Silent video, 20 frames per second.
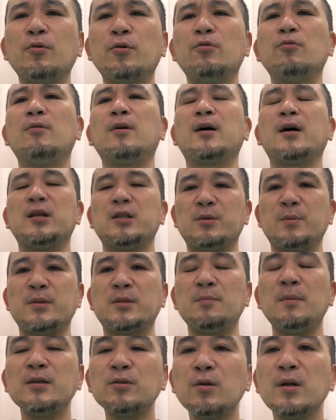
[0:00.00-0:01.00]
うのは感じます、
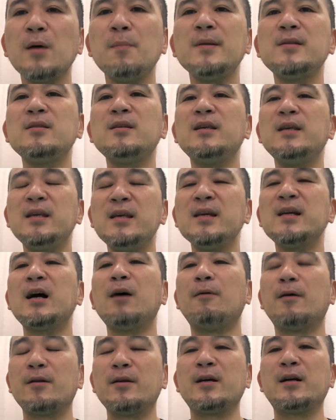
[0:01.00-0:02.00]
まあ、それが別にいいか
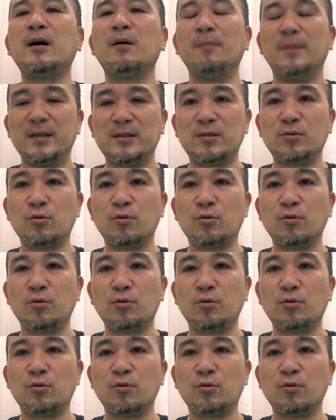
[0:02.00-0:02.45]
悪いかは別